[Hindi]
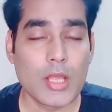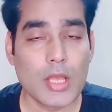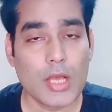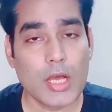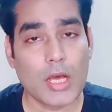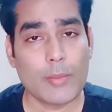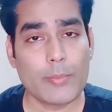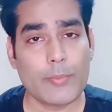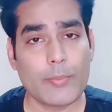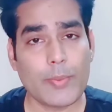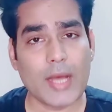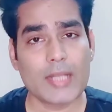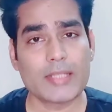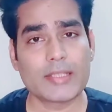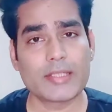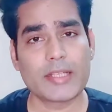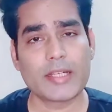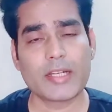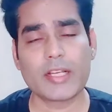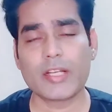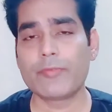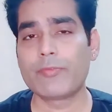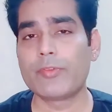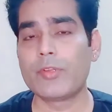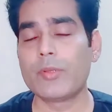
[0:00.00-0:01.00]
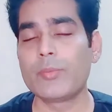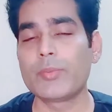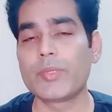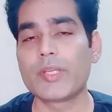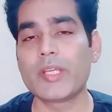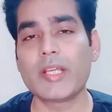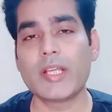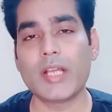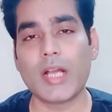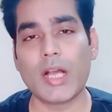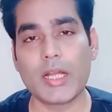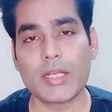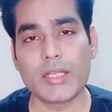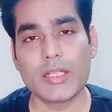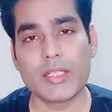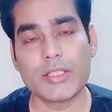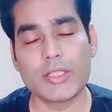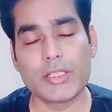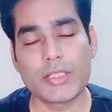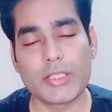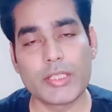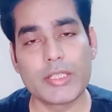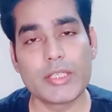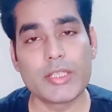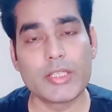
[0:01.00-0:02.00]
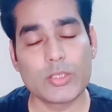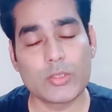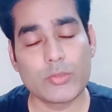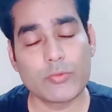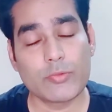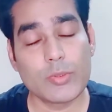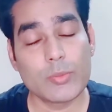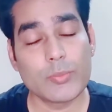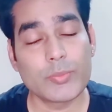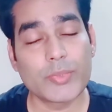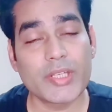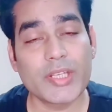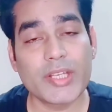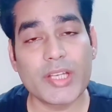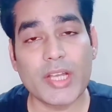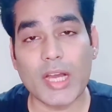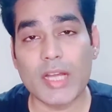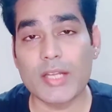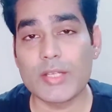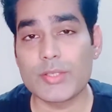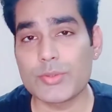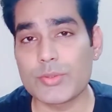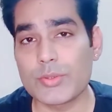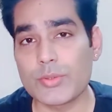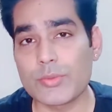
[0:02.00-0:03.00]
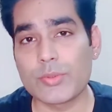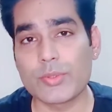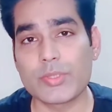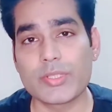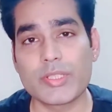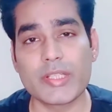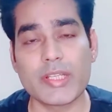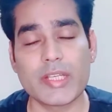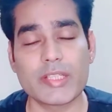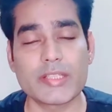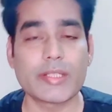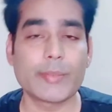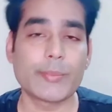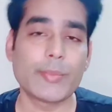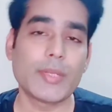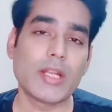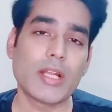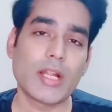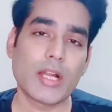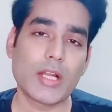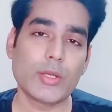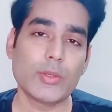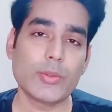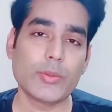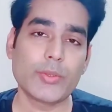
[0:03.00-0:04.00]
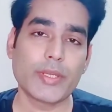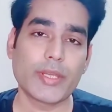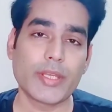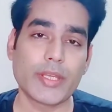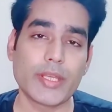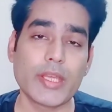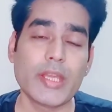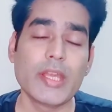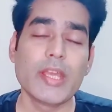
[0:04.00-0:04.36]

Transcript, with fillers: अब बात करें अगर फिल्म की कहानी की तो फिल्म की कहानी शुरू होती है तमिलनाडु के